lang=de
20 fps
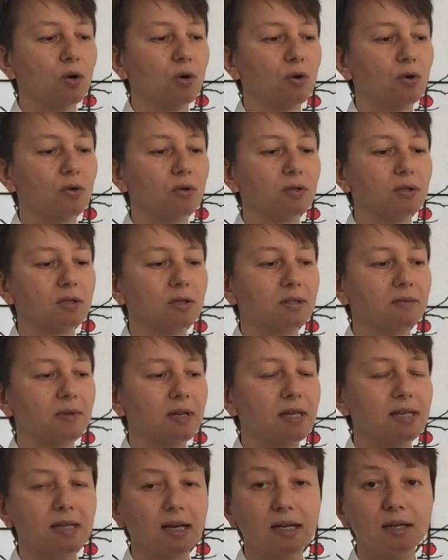Und
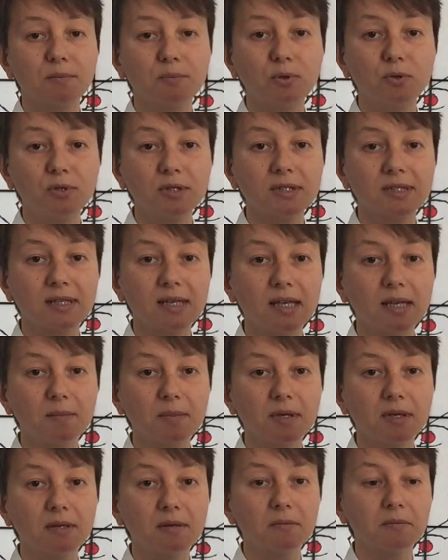wenn ich einen Impuls
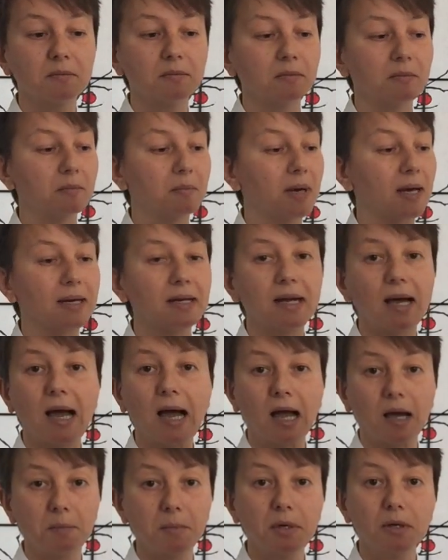gebe, meine
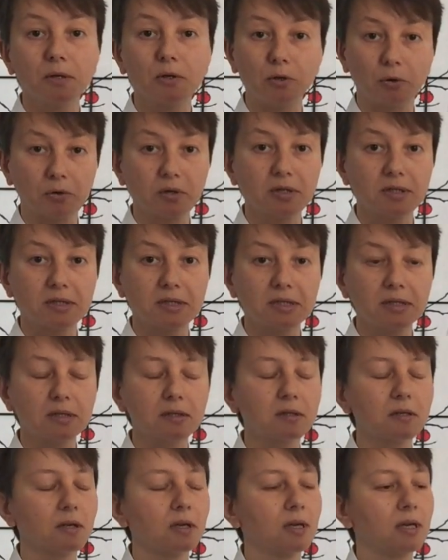Arme locker
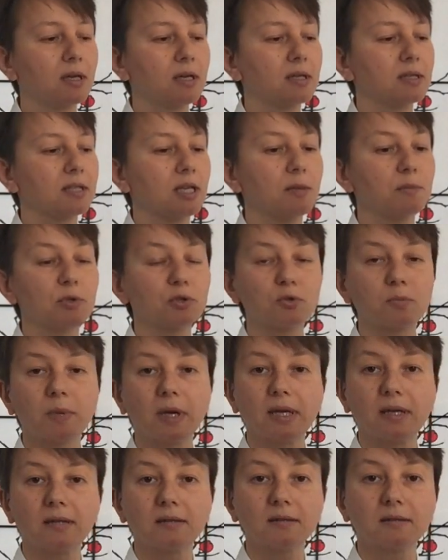sind,
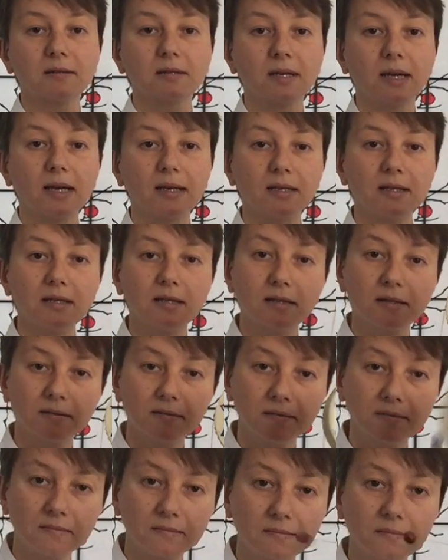dementsprechend kann ich
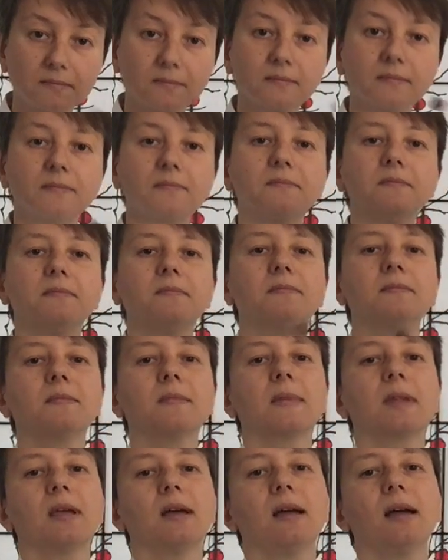
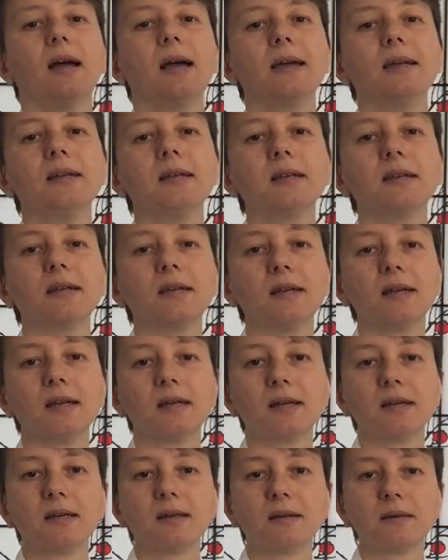eine
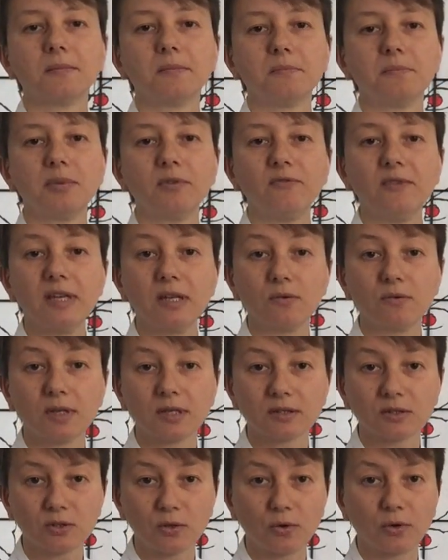Bewegung
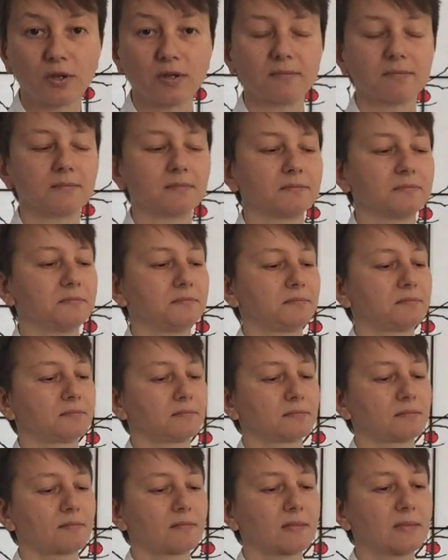erzeugen.
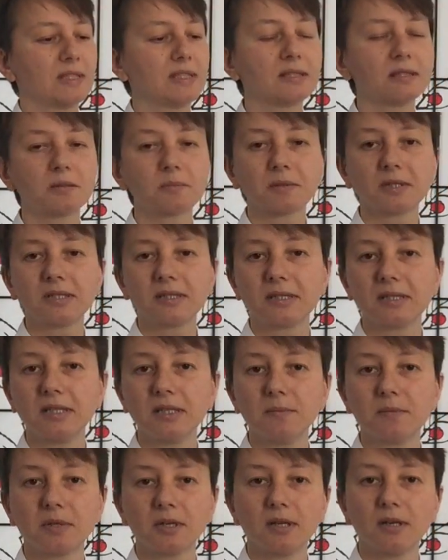Dieses
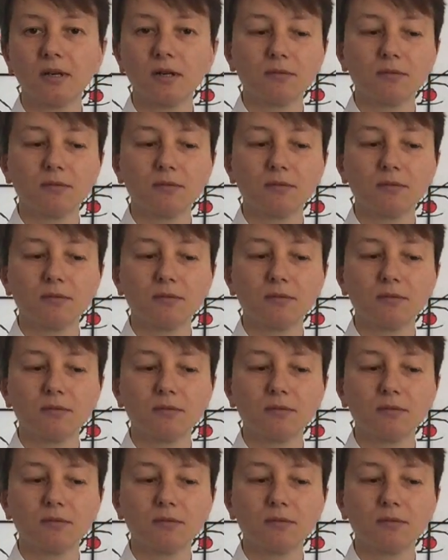Prinzip